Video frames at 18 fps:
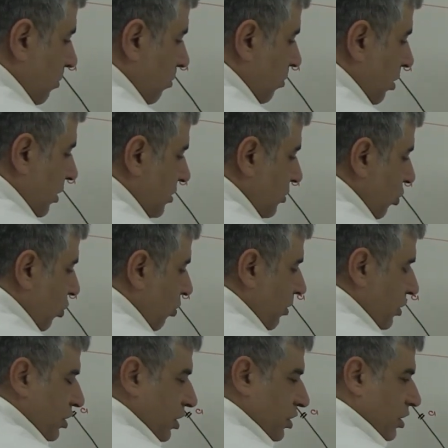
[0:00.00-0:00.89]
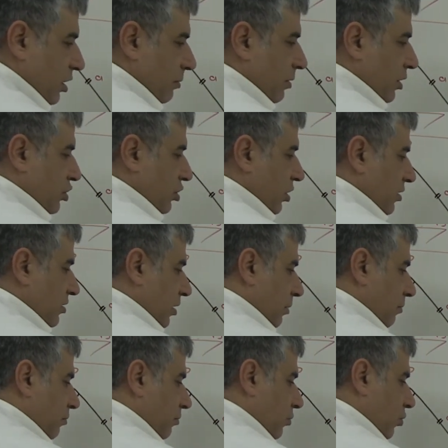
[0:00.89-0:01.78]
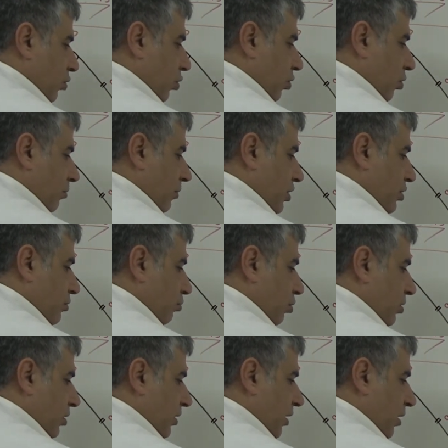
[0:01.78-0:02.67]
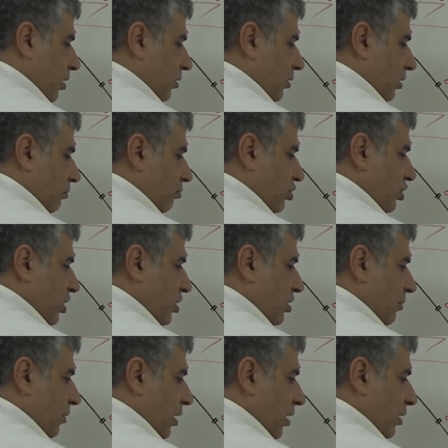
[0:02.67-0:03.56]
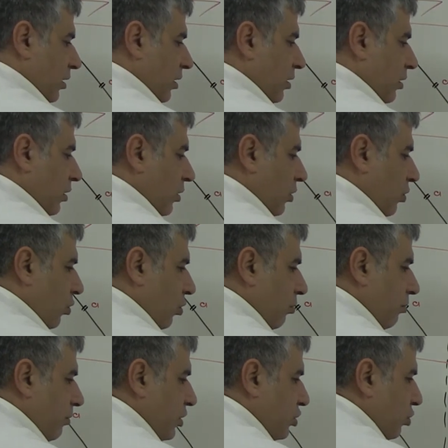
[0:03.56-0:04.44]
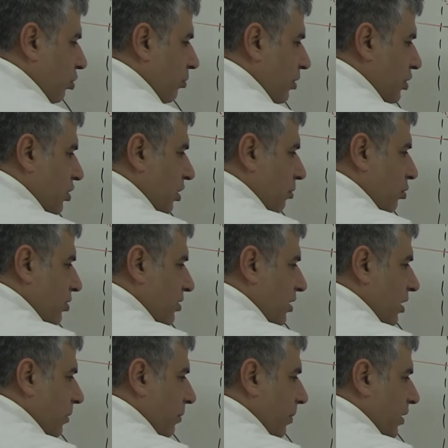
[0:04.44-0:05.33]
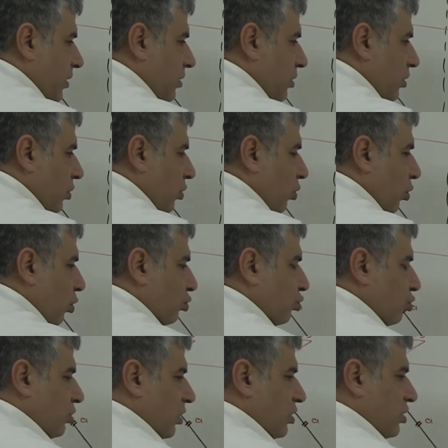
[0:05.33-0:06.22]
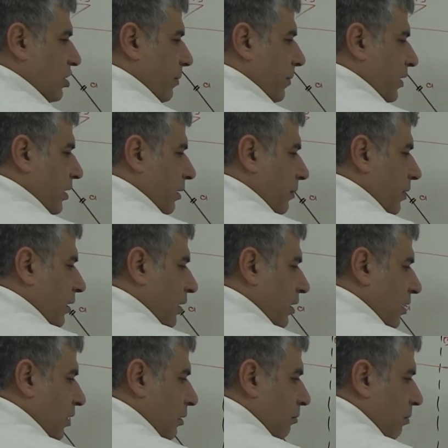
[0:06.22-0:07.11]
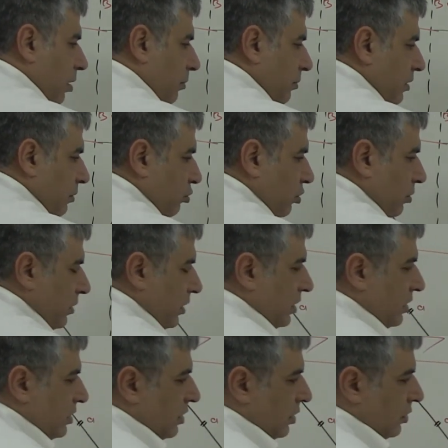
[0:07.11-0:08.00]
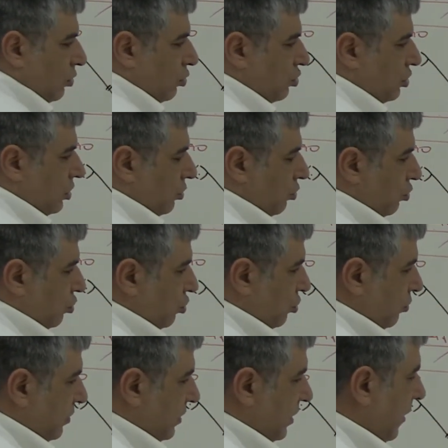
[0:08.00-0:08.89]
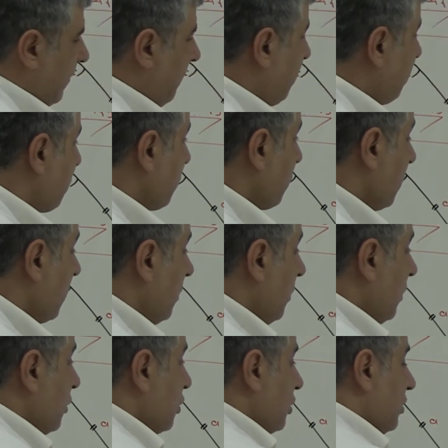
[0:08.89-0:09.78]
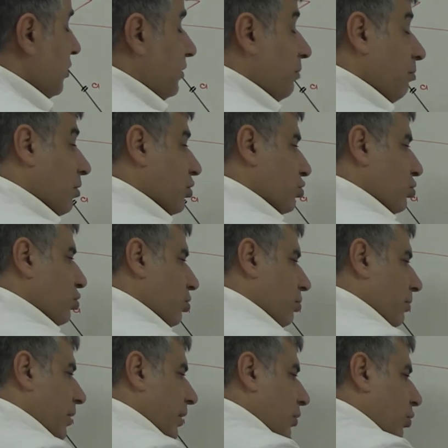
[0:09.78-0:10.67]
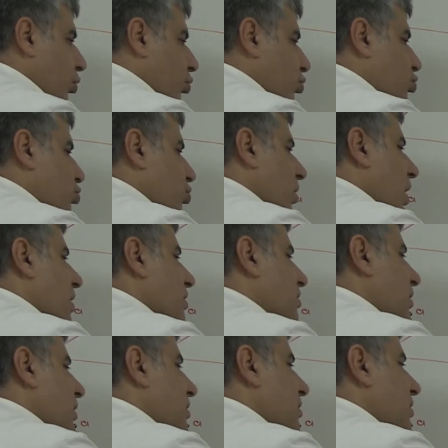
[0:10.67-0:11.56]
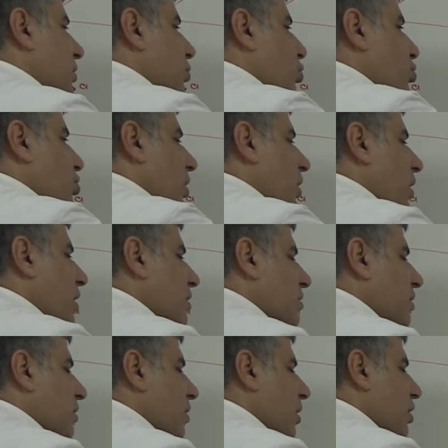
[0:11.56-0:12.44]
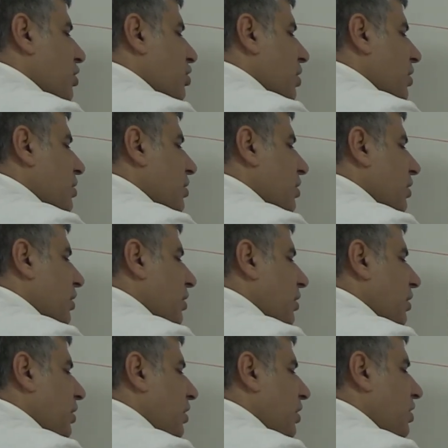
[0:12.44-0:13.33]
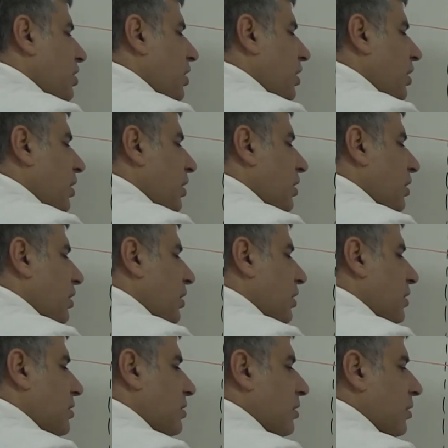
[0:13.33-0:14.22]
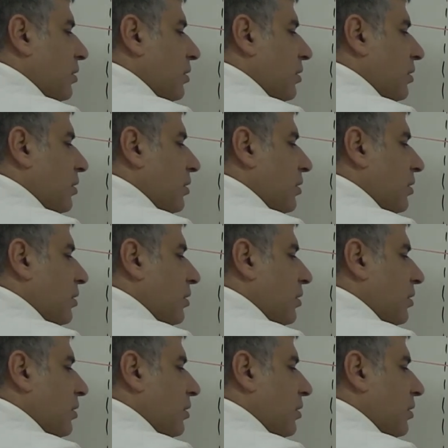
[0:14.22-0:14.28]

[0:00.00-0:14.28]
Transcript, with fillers: Burası 15 derecelik bir açı alsam. 15. Burada ne kaldı? 60 derece mi kaldı? 15, 15 daha burası ne yapar? 30 derece yapar değil mi? Tam bir de burada bir ikiz kenar üçgen oluştu bize. Şimdi başlıyorum ben. 30'un karşısı x ise 90'ın karşısı nedir arkadaşlar? 2x.